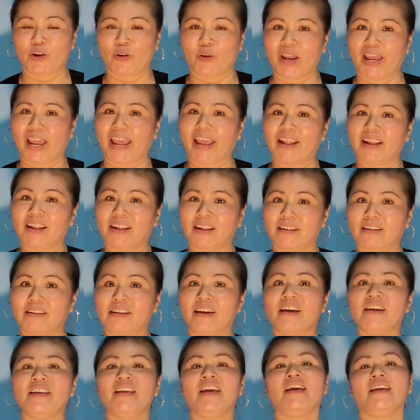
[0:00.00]
chỗ khác
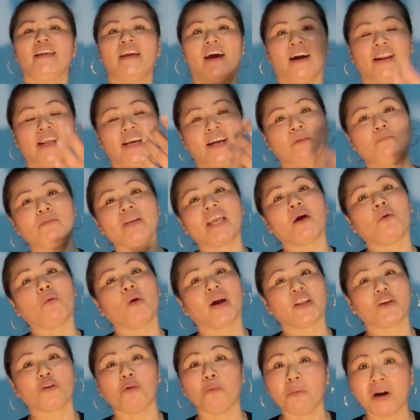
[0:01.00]
thì di dời thì công nhân
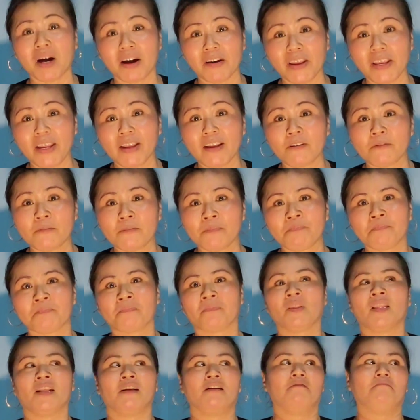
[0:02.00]
qua chỗ mới,
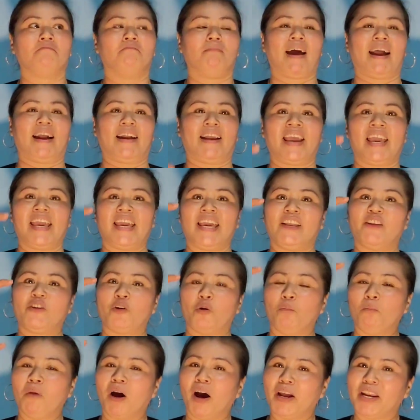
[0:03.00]
mà ngay cái
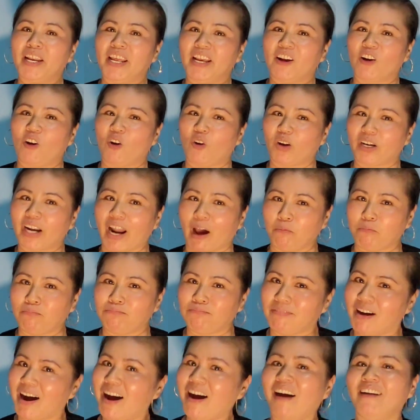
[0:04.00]
chỗ mới này còn độc
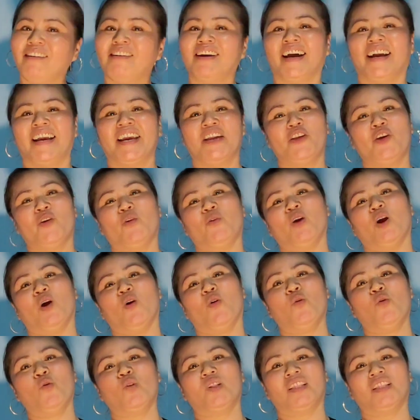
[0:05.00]
hơn là cái chỗ cũ.